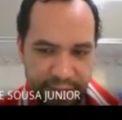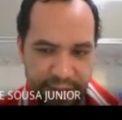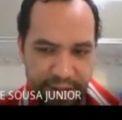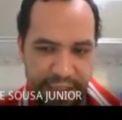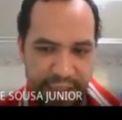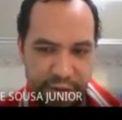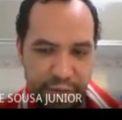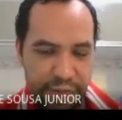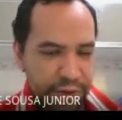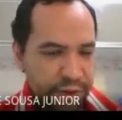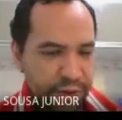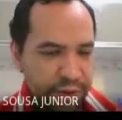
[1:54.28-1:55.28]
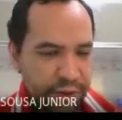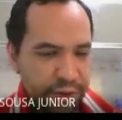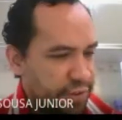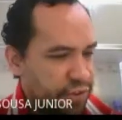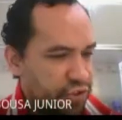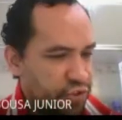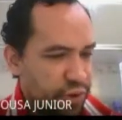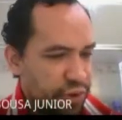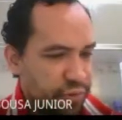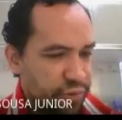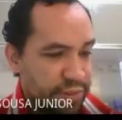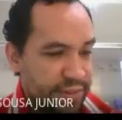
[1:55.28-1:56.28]

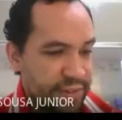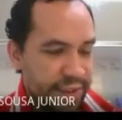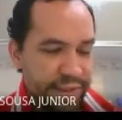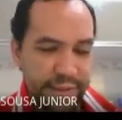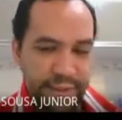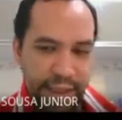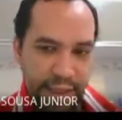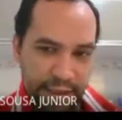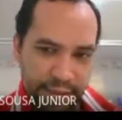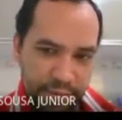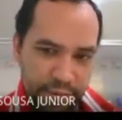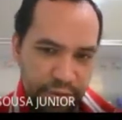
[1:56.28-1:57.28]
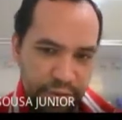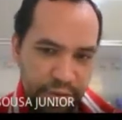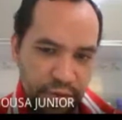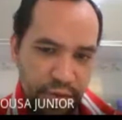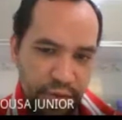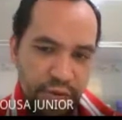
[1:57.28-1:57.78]
0,28 centésimos